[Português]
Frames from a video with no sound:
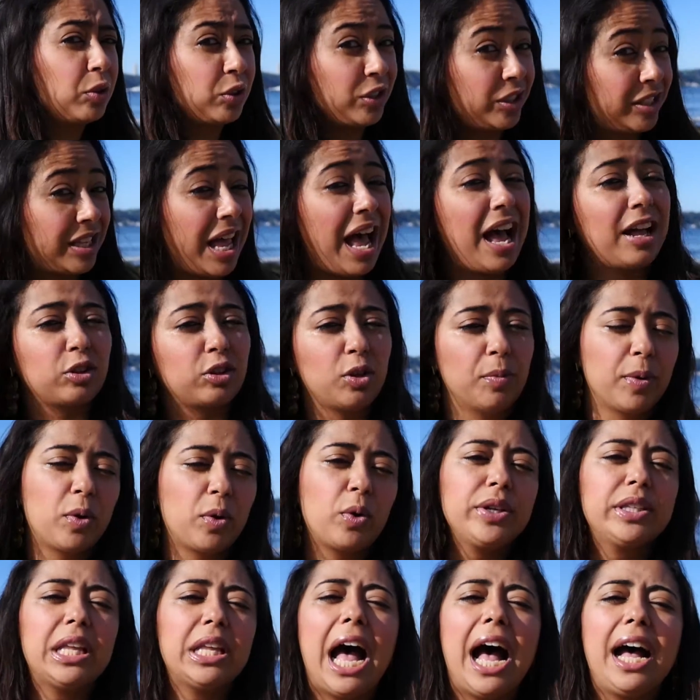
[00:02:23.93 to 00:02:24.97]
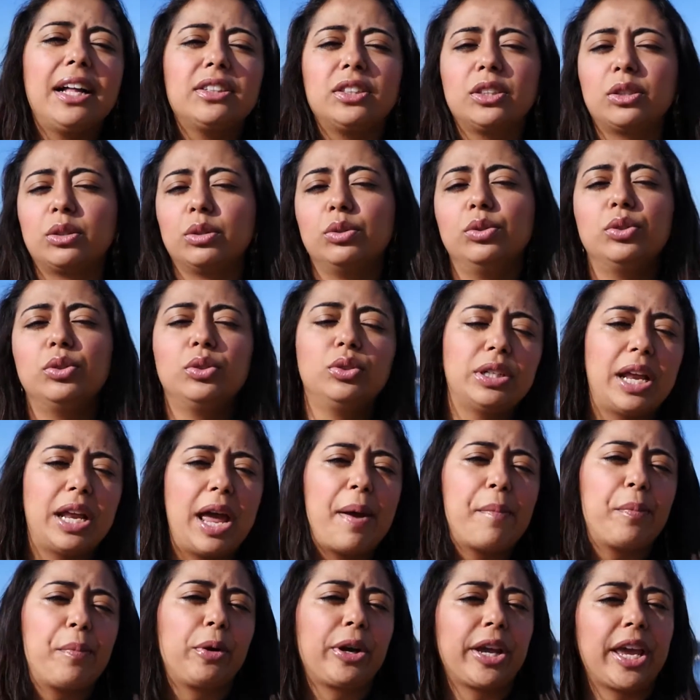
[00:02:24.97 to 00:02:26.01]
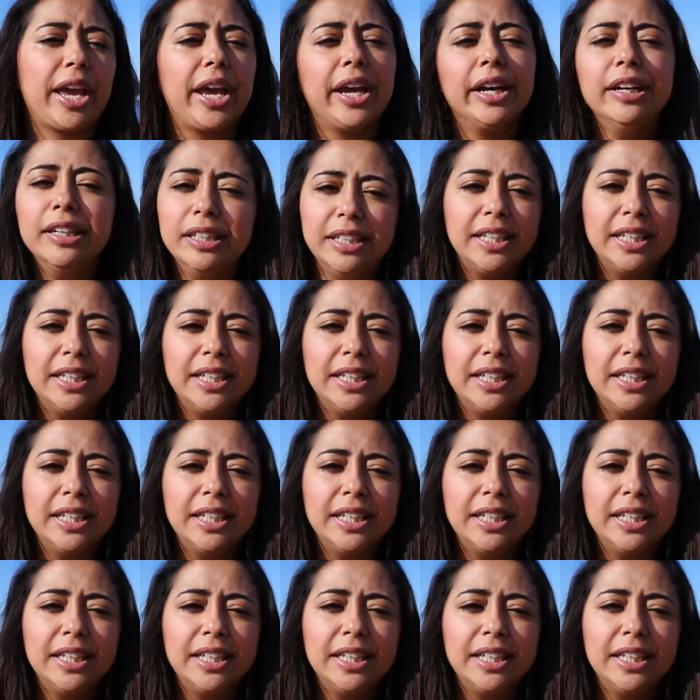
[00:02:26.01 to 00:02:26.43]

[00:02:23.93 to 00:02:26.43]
outros, ah, toma cuidado e tudo, né? Porque